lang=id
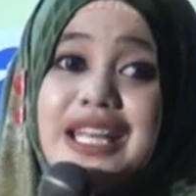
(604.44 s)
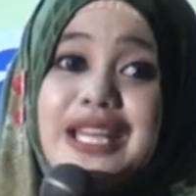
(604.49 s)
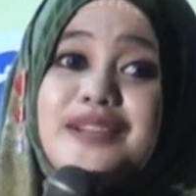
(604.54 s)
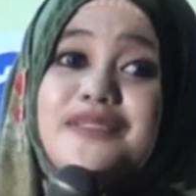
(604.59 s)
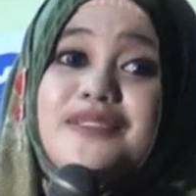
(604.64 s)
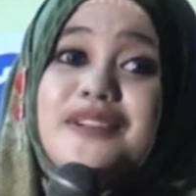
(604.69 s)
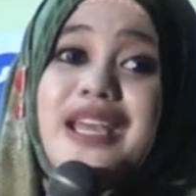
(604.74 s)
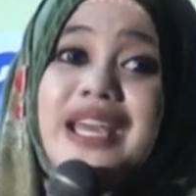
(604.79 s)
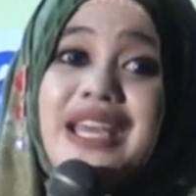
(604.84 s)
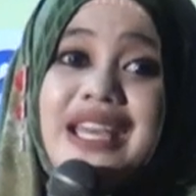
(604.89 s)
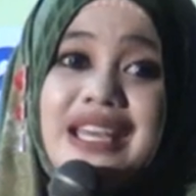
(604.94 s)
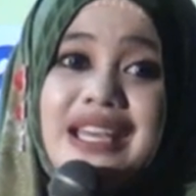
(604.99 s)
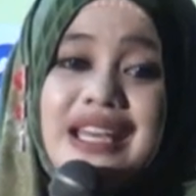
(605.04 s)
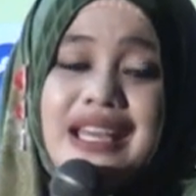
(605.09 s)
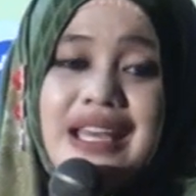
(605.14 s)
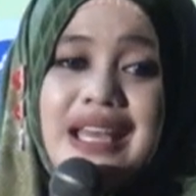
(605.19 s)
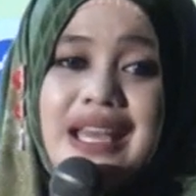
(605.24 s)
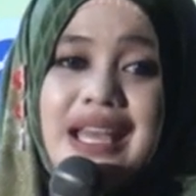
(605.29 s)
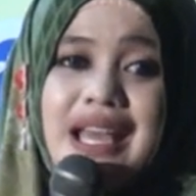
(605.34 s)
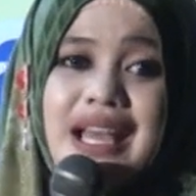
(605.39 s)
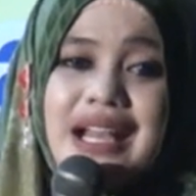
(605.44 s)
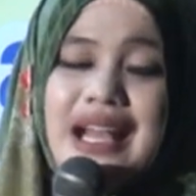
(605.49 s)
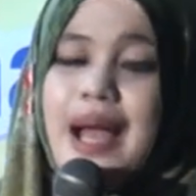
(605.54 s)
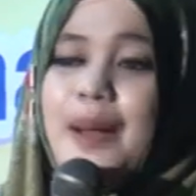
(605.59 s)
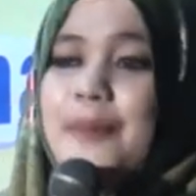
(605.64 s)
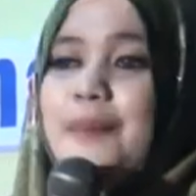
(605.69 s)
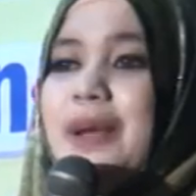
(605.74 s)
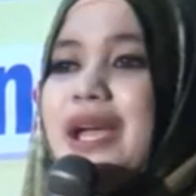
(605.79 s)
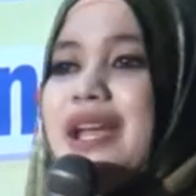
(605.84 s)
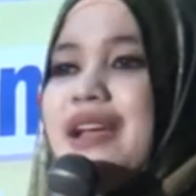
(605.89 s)
niku nggih.
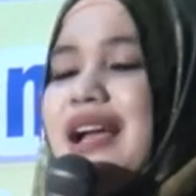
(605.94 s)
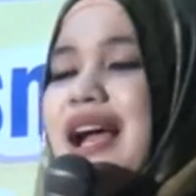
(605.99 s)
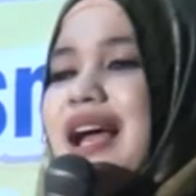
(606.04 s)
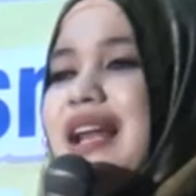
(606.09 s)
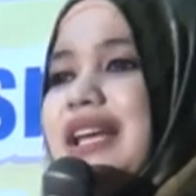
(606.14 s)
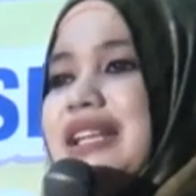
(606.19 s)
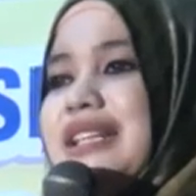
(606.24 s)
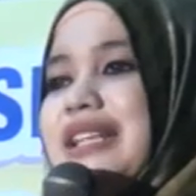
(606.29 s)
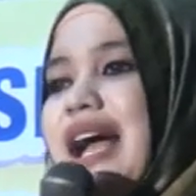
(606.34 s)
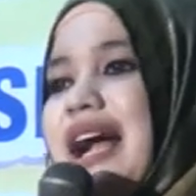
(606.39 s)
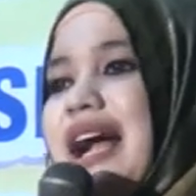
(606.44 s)
Kaping kali